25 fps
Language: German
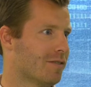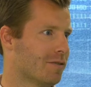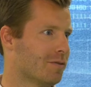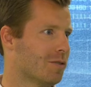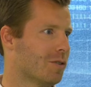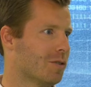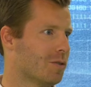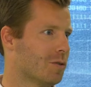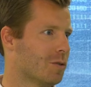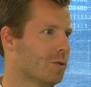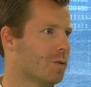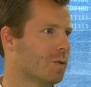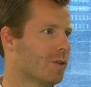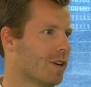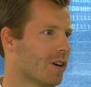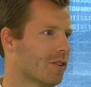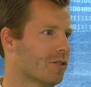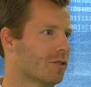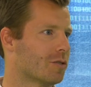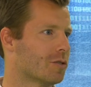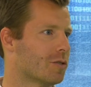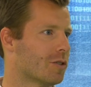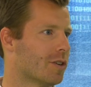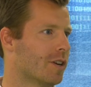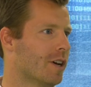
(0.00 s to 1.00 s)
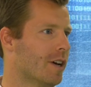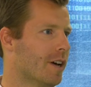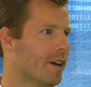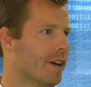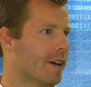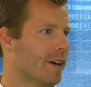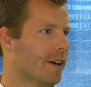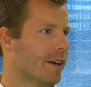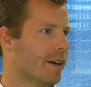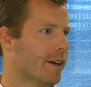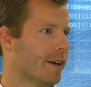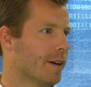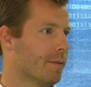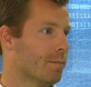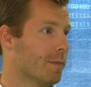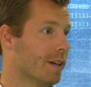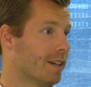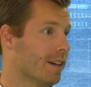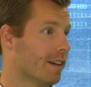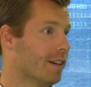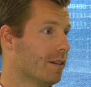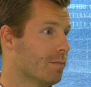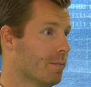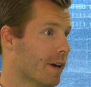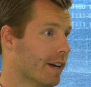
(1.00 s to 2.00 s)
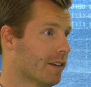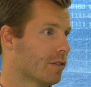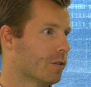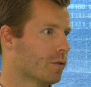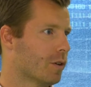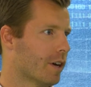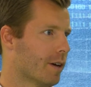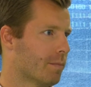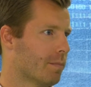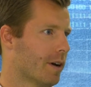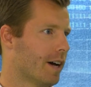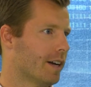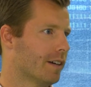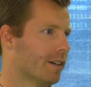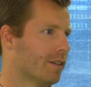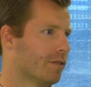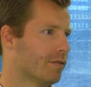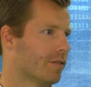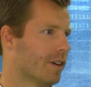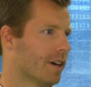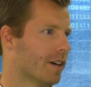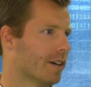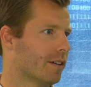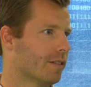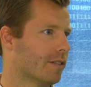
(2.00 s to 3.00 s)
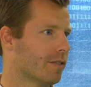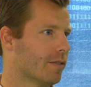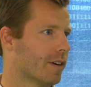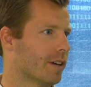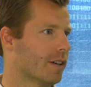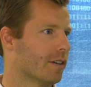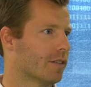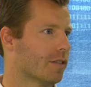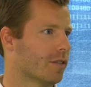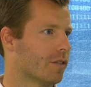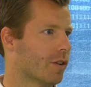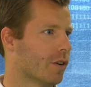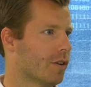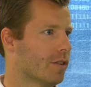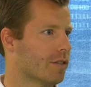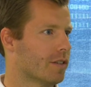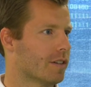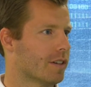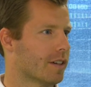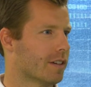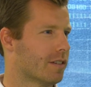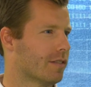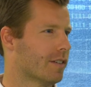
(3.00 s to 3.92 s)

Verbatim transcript: weit vor Corona schon äh, mit der Dimexco-App angefangen, 2019, mhm.